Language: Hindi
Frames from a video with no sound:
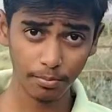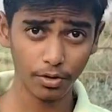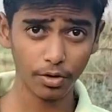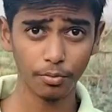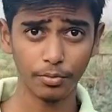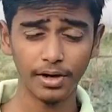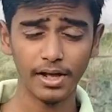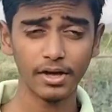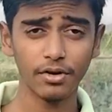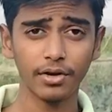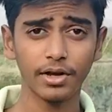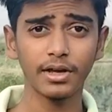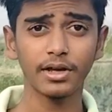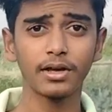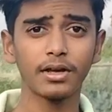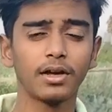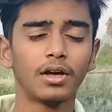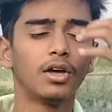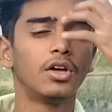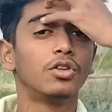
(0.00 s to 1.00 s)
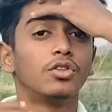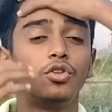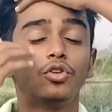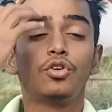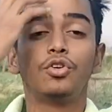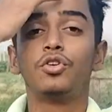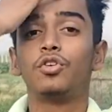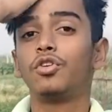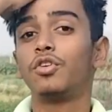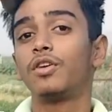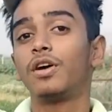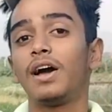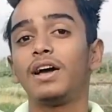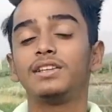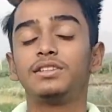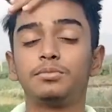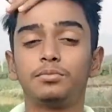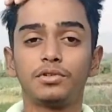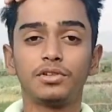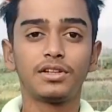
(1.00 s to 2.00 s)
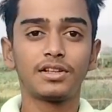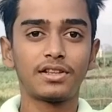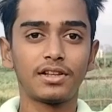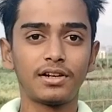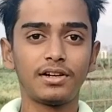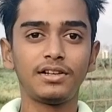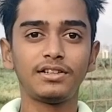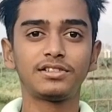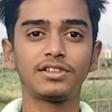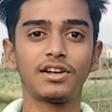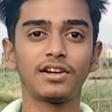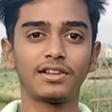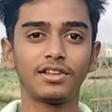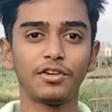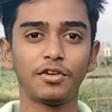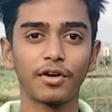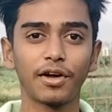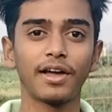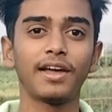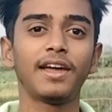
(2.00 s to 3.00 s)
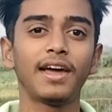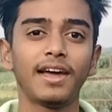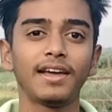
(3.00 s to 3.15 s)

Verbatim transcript: कपड़े को बढ़िया होंगे तो गाइज मुझे थोड़ी सर्दी हो गई